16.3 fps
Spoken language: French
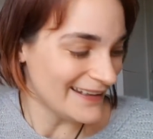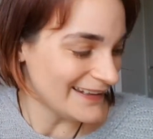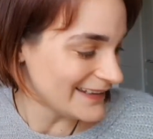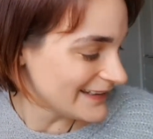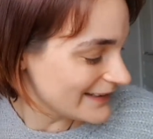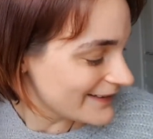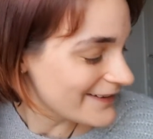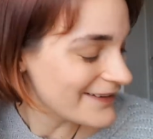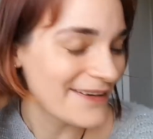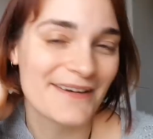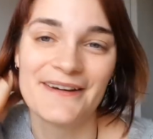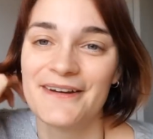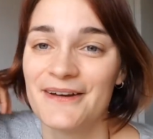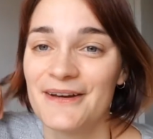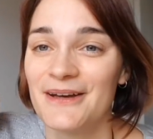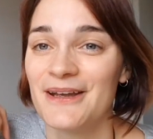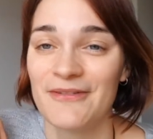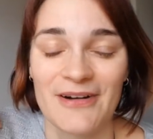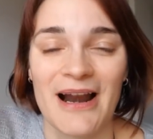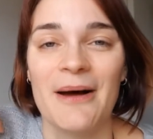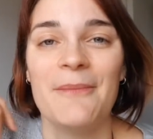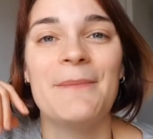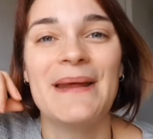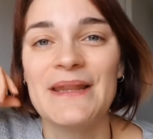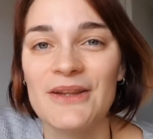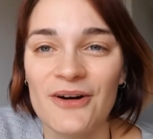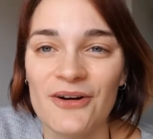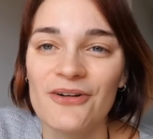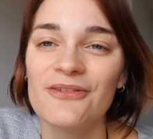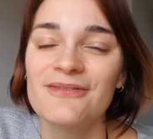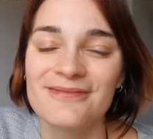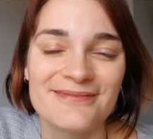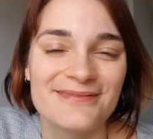Et, euh, voilà,
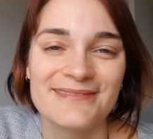maintenant,